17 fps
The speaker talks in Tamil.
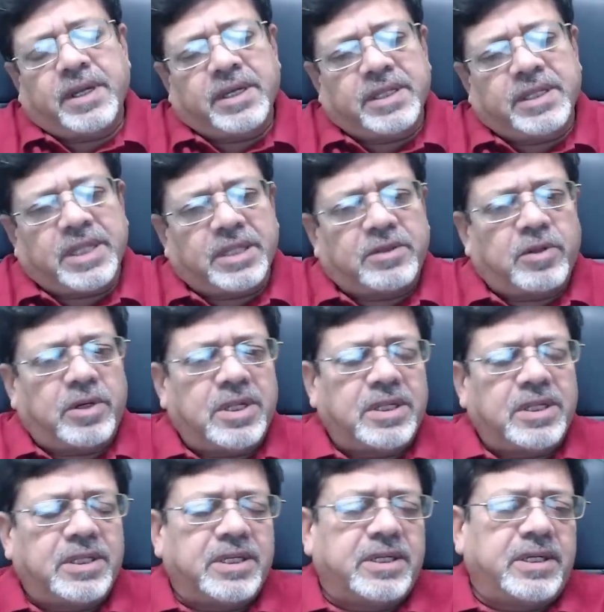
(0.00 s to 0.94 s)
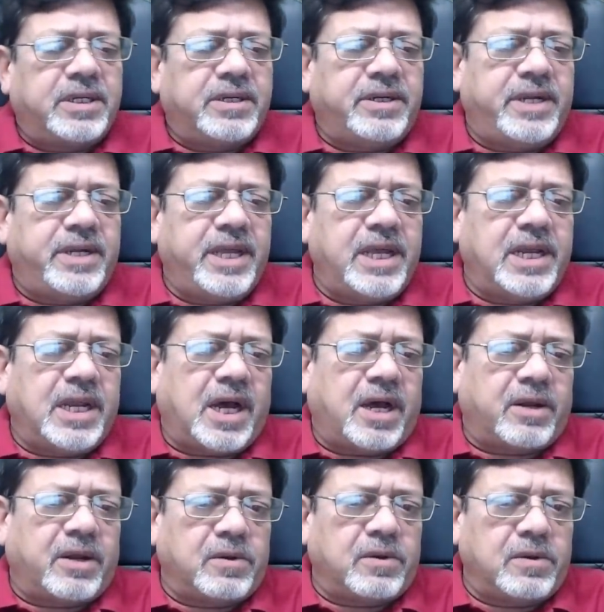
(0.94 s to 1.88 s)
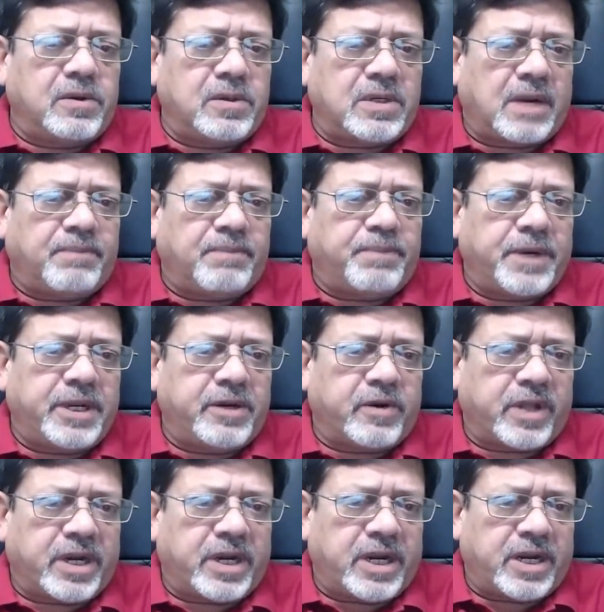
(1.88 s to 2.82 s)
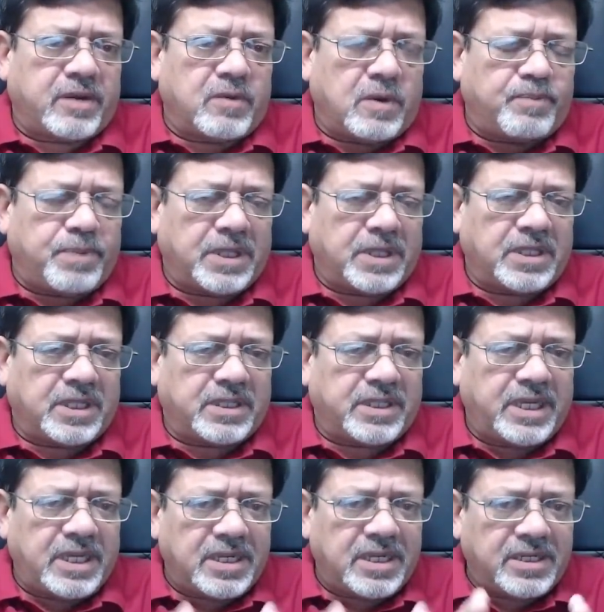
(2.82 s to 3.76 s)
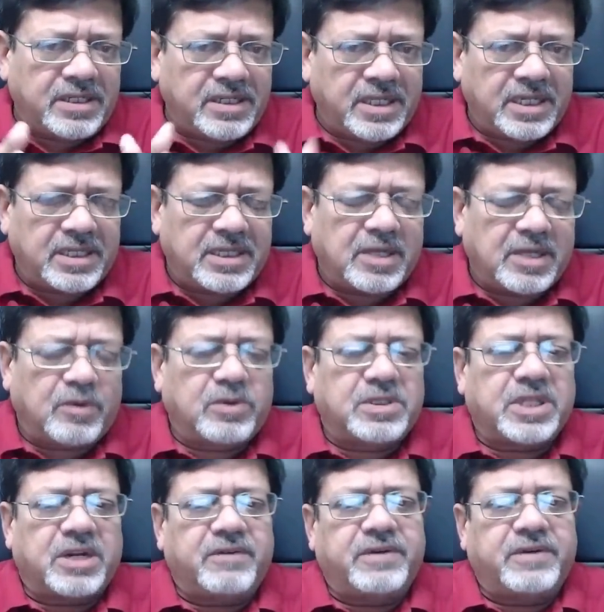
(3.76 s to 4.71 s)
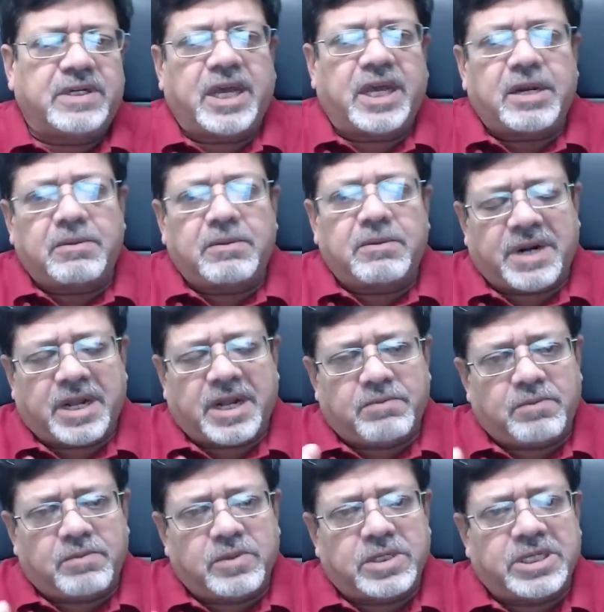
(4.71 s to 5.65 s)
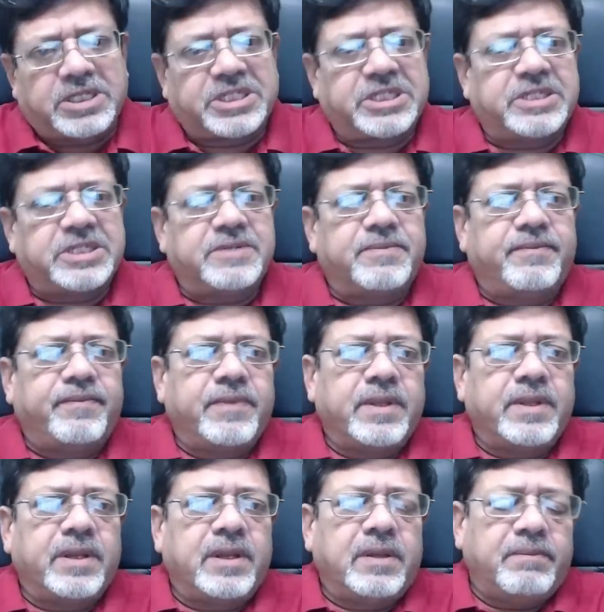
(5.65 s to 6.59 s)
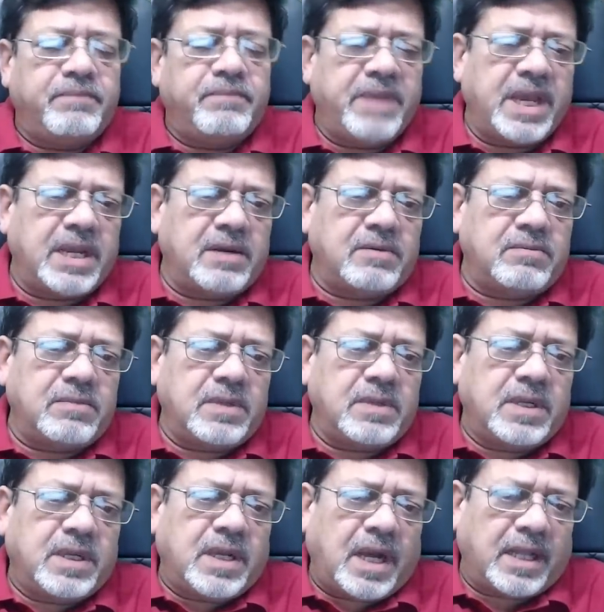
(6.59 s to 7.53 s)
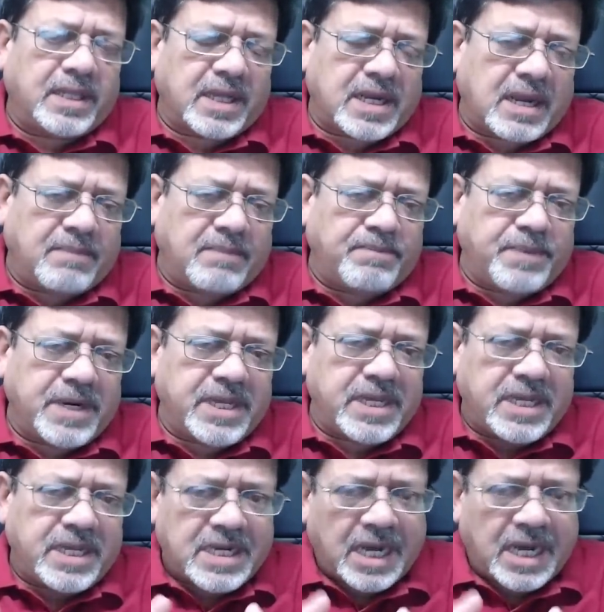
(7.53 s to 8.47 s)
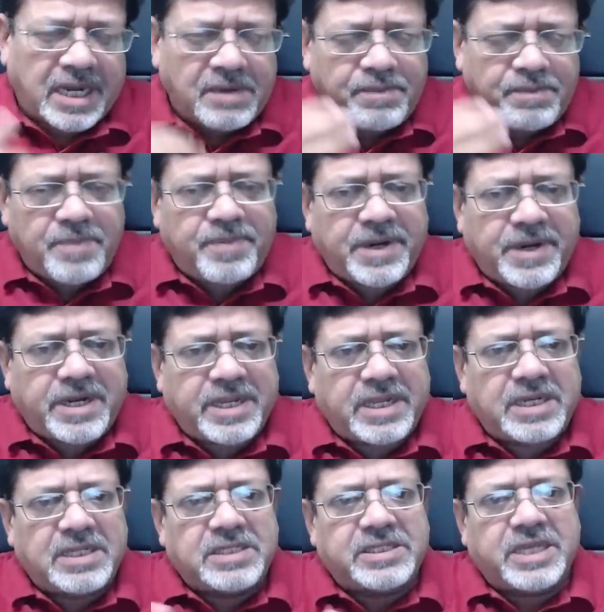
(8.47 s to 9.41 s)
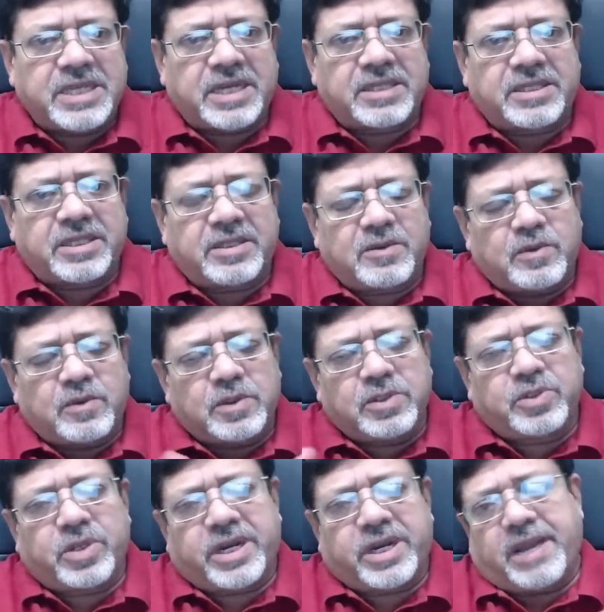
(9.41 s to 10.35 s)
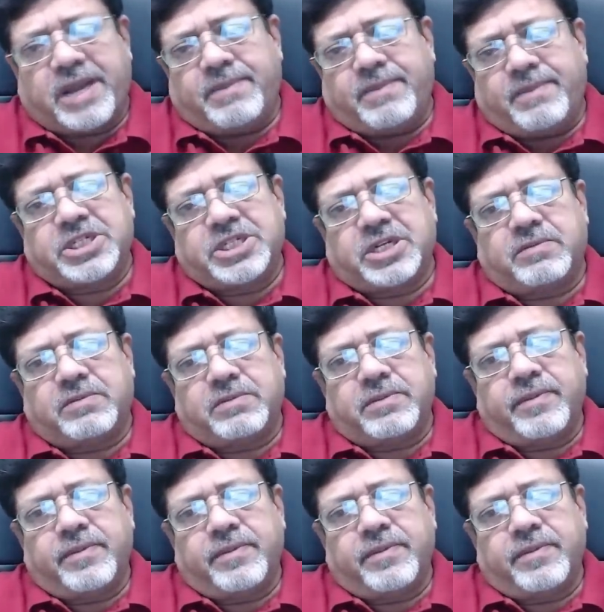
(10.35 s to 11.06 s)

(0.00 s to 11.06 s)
இதைத் தொடர்ந்து லா ரூ கம்பெனியுடனான ஒப்பந்தத்தை நிறுத்த உத்தரவிட்டார் பிரணாப் முகர்ஜி மேலும் அந்த கம்பெனியை கருப்பு பட்டியலில் சேர்த்தது உள்துறை அமைச்சகம்